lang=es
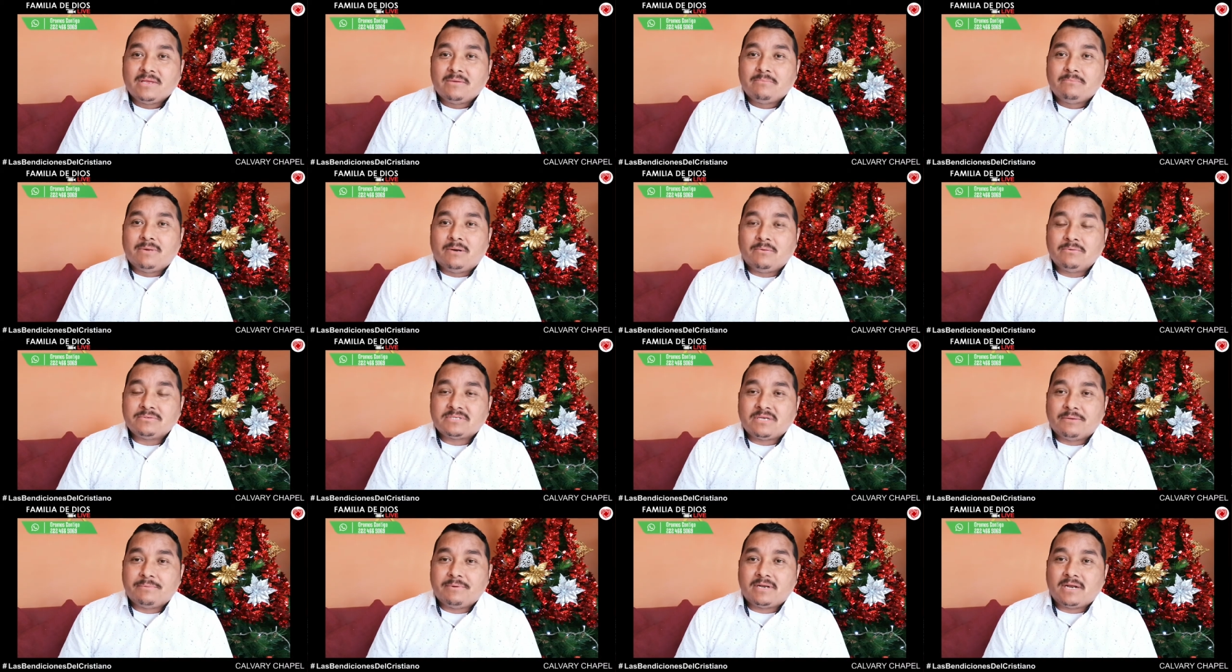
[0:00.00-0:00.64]

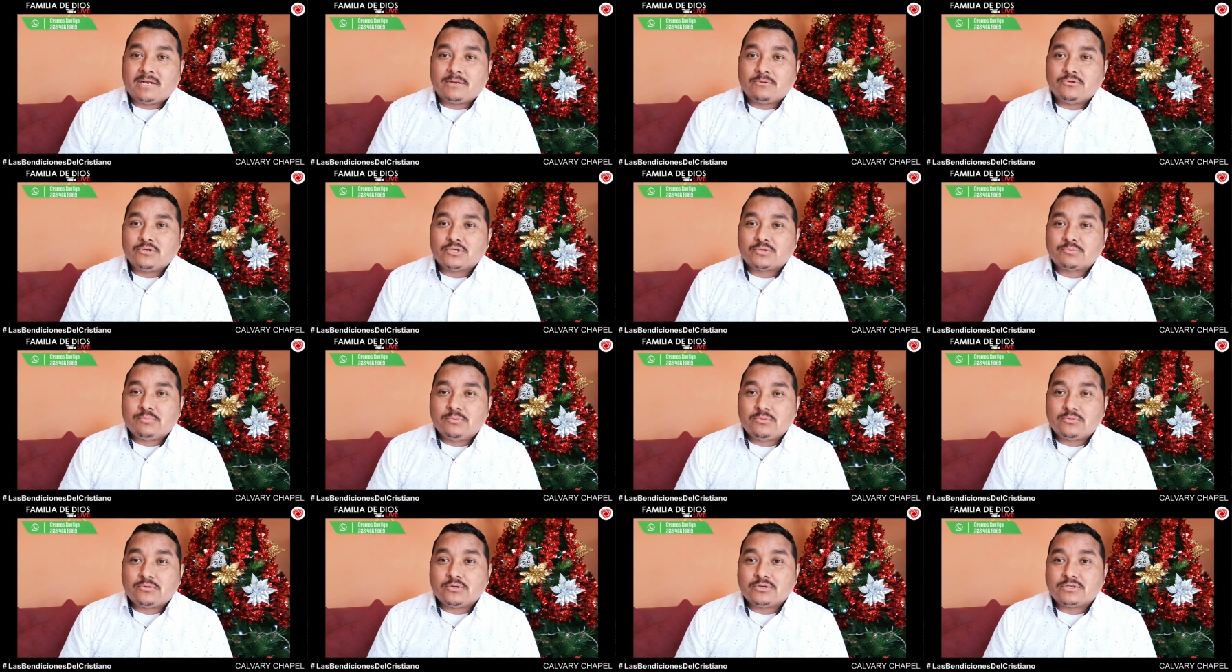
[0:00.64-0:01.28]
Vamos a ver algunos
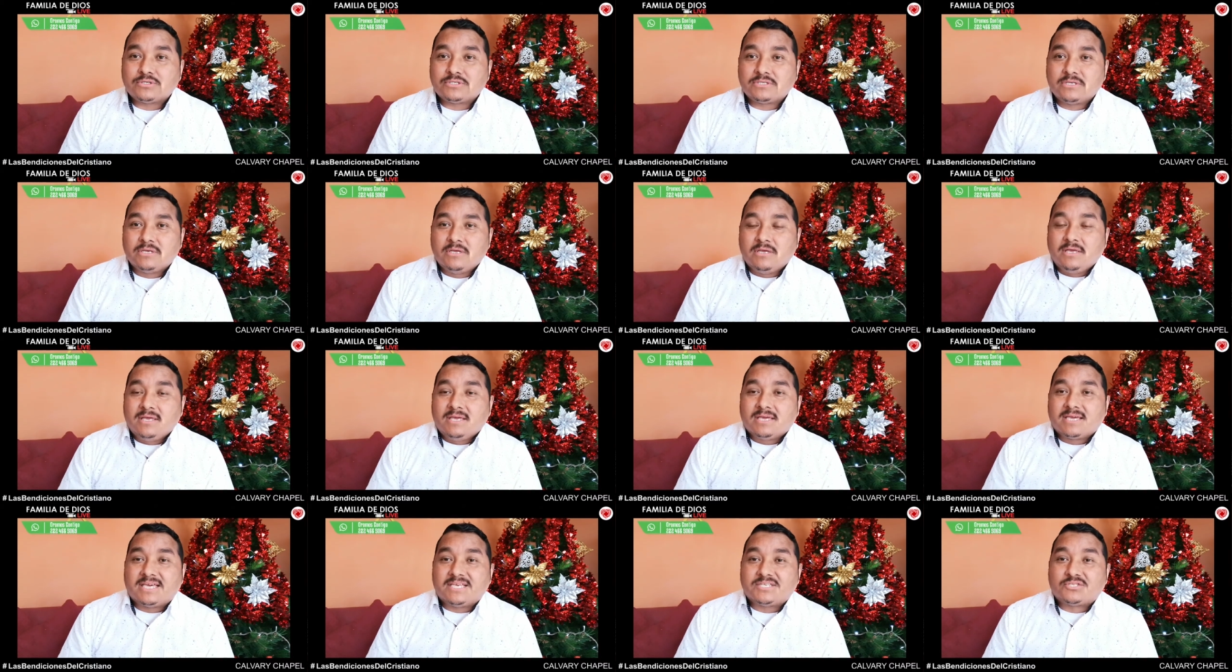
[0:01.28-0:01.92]
puntos
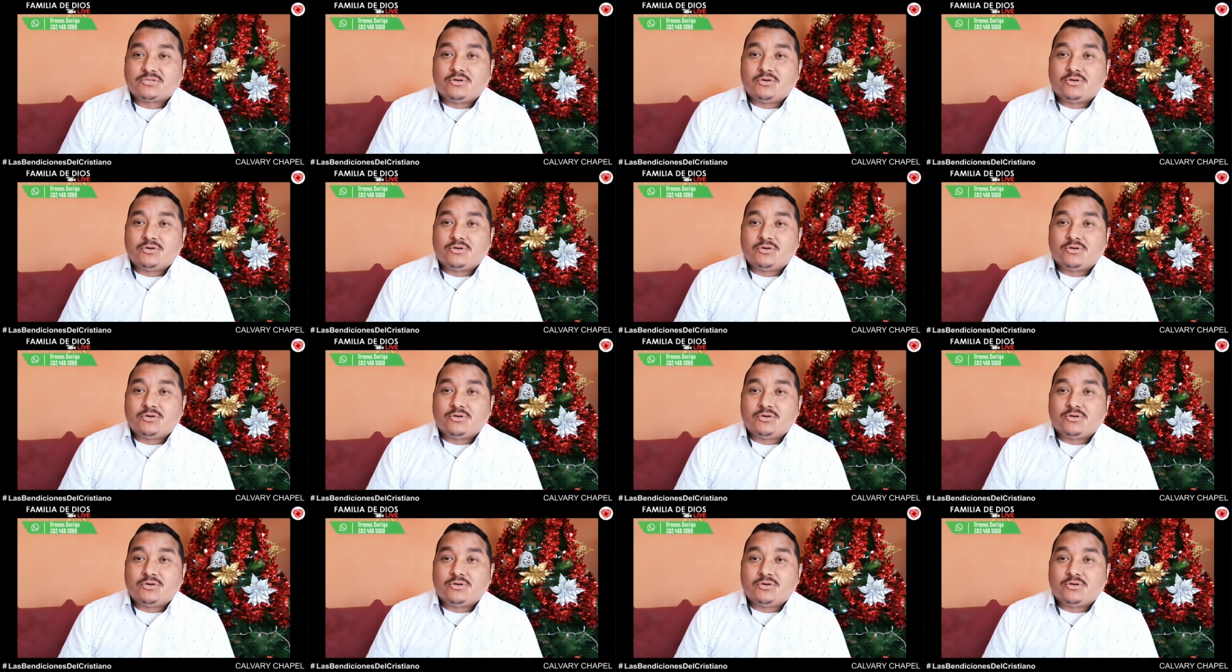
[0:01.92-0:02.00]
que